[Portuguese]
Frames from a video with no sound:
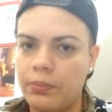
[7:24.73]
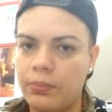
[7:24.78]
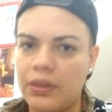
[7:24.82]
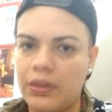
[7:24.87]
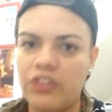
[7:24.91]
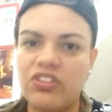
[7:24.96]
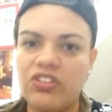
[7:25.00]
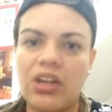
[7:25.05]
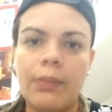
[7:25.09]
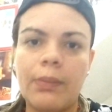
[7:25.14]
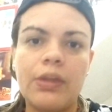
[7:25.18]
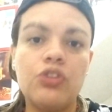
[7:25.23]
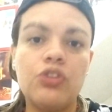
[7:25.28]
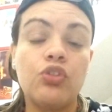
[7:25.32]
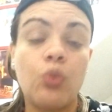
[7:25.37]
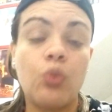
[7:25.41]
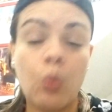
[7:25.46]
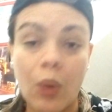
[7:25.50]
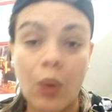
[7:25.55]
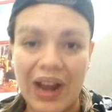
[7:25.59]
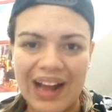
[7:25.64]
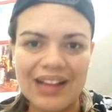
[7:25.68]
praticamente
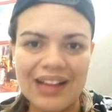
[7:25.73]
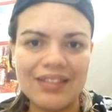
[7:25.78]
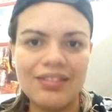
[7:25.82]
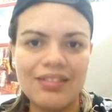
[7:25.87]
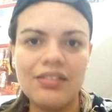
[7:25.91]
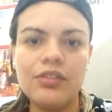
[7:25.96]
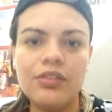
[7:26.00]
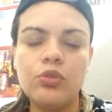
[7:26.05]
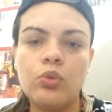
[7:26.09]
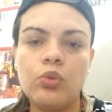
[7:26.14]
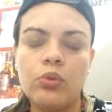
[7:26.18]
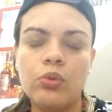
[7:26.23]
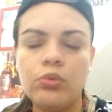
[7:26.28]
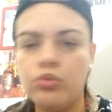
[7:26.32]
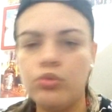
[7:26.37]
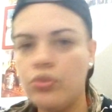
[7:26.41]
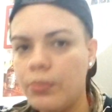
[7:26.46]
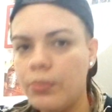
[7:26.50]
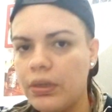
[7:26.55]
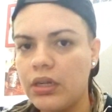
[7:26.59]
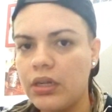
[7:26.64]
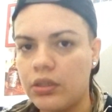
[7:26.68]
quase todo
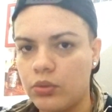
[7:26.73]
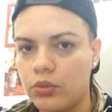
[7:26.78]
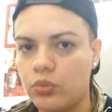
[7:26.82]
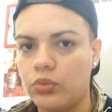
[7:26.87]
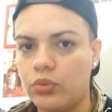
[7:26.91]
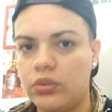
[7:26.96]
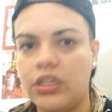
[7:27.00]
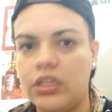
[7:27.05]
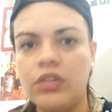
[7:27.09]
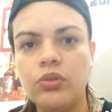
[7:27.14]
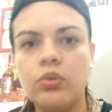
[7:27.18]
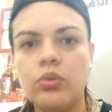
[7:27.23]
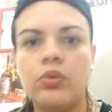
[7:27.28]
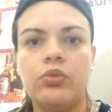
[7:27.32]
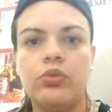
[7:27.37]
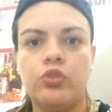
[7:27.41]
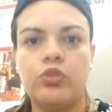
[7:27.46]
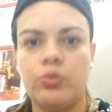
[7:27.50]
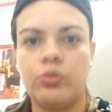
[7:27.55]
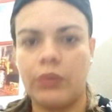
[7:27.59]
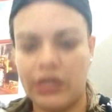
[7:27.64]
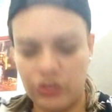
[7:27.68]
de branco, nem
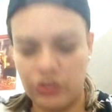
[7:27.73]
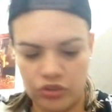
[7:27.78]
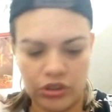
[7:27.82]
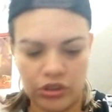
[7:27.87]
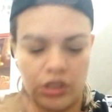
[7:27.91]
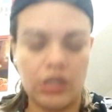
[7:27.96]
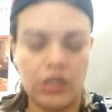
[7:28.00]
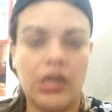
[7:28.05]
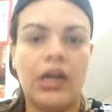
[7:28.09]
todos, mas